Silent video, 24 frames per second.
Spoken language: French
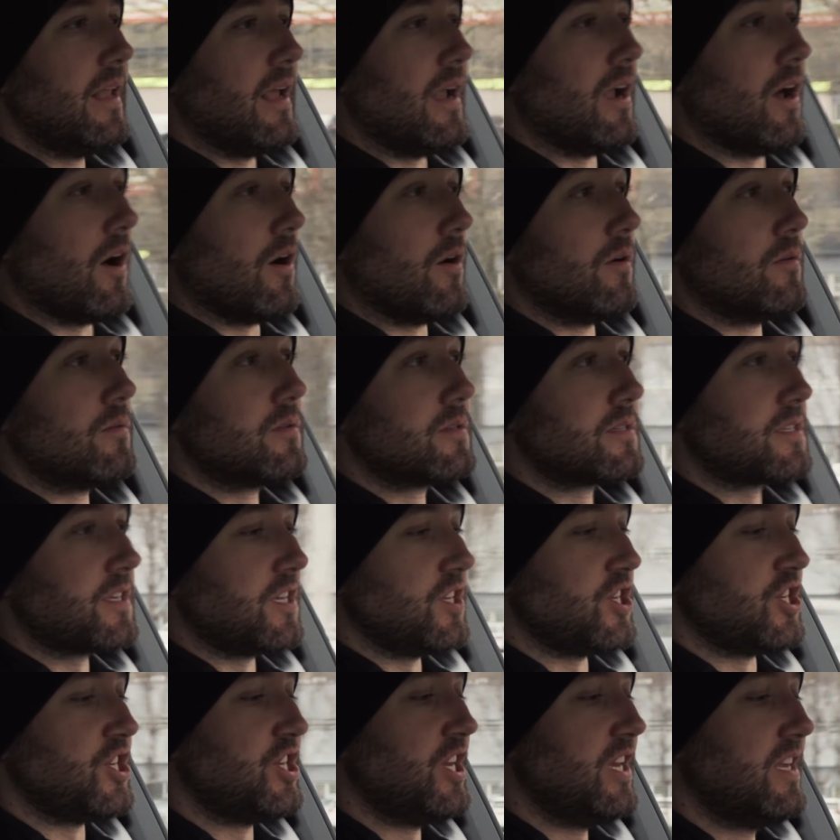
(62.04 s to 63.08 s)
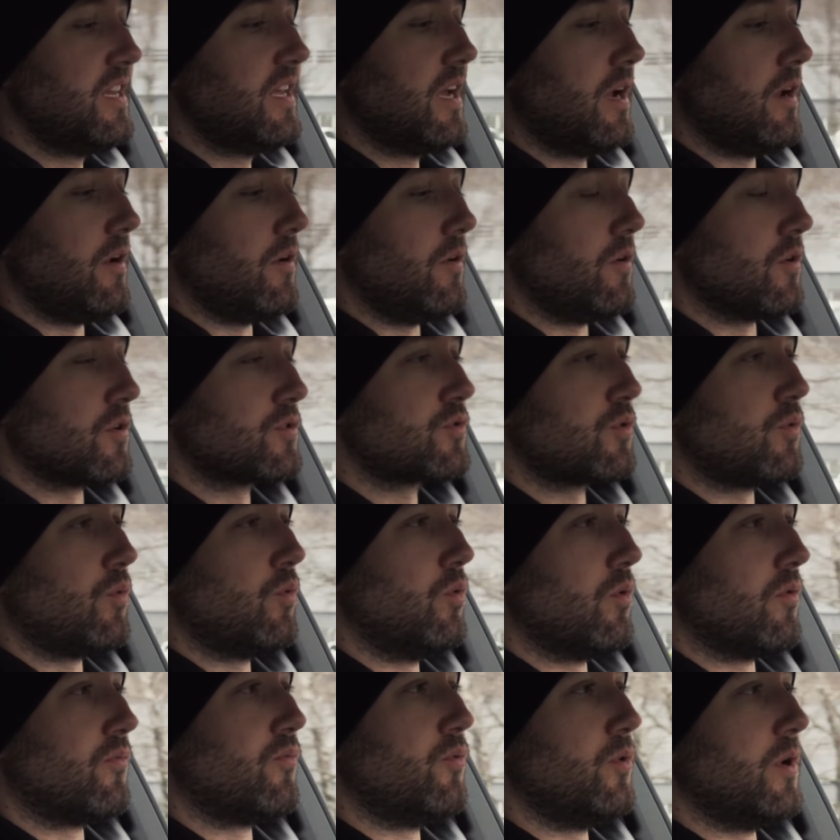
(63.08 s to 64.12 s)
Alors, ce qui est génial lorsqu'on
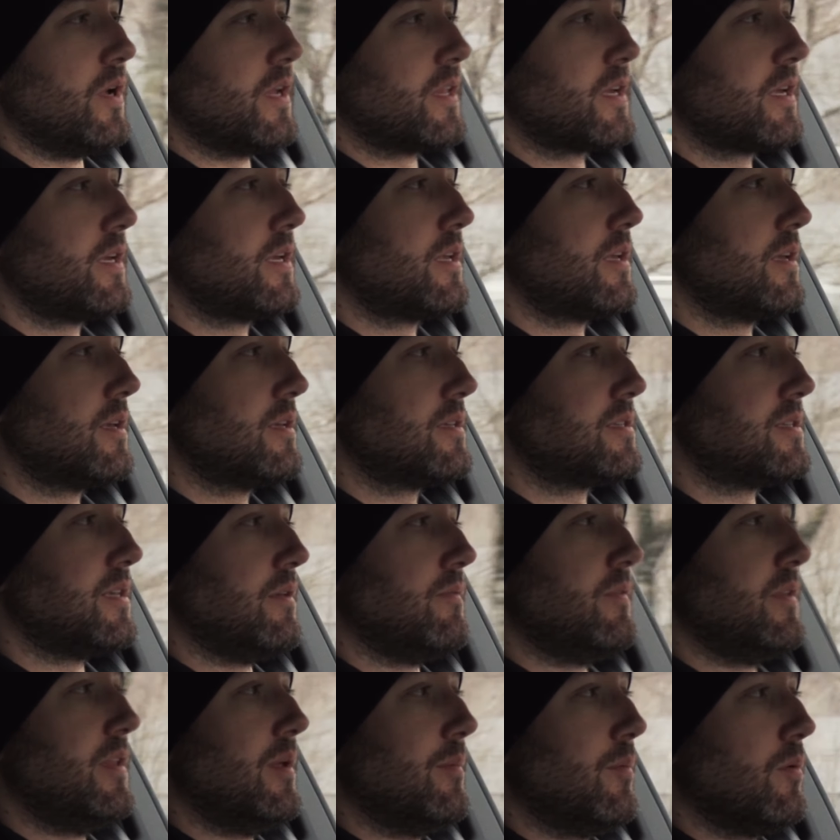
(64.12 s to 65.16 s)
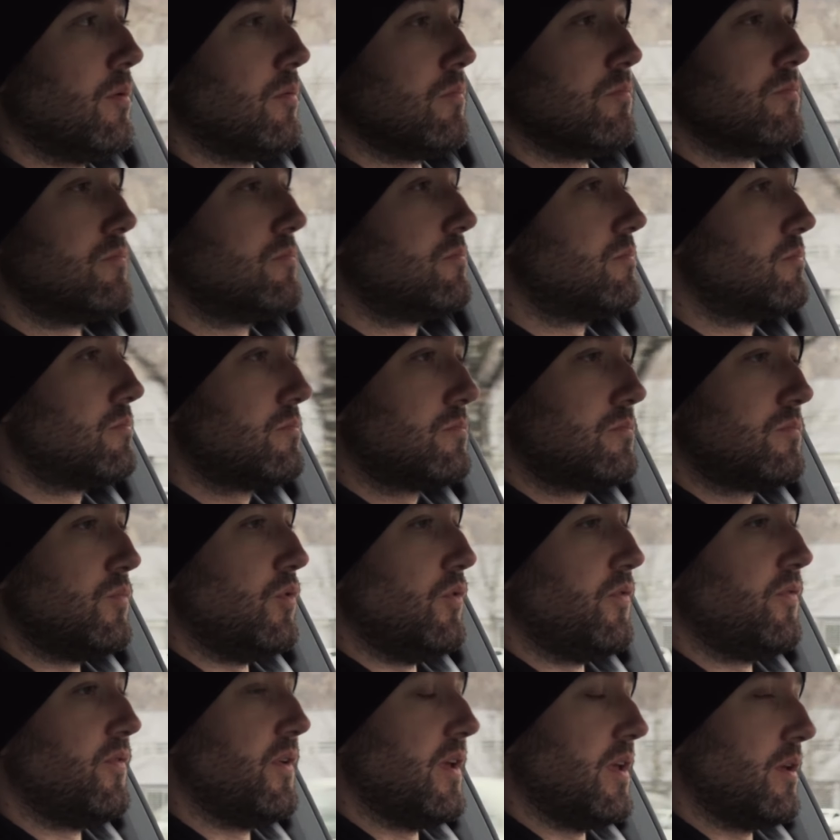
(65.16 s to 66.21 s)
roule en full électrique, c'est évidemment
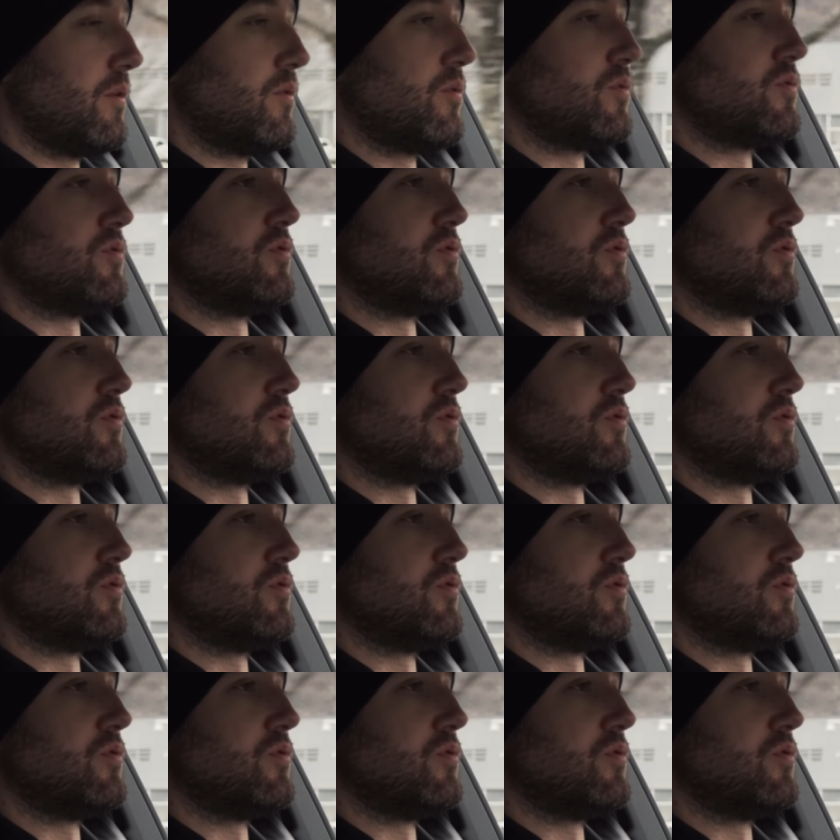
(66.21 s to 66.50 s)
le fait que